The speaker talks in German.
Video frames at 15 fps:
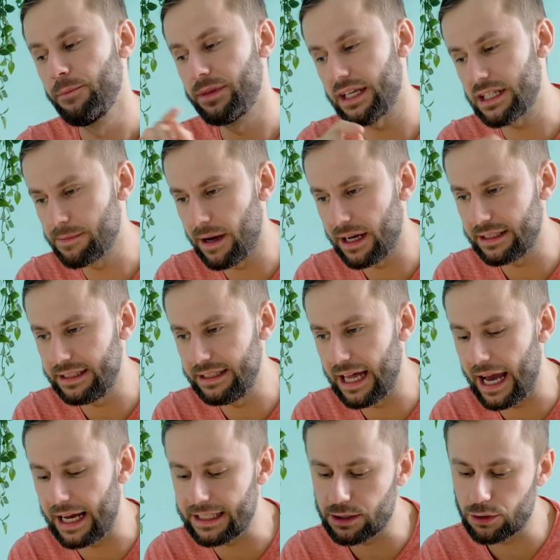Das macht ihnen
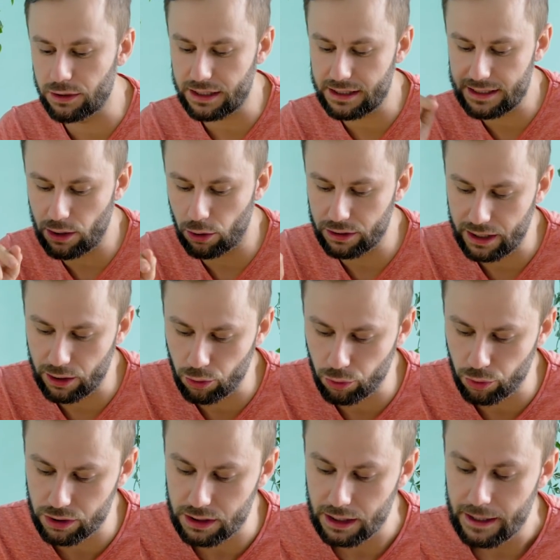Angst und das ist auch der
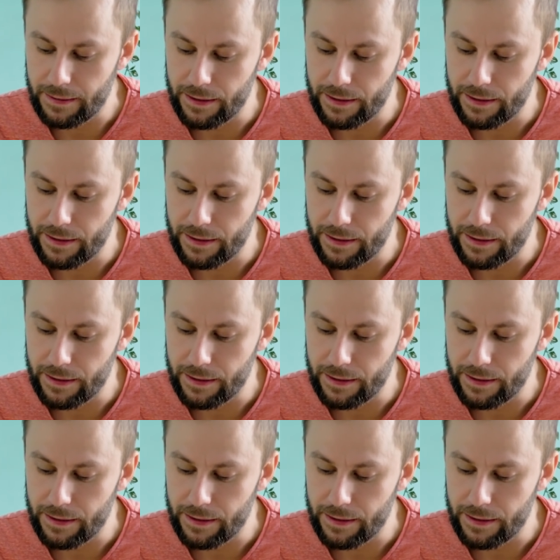Grund,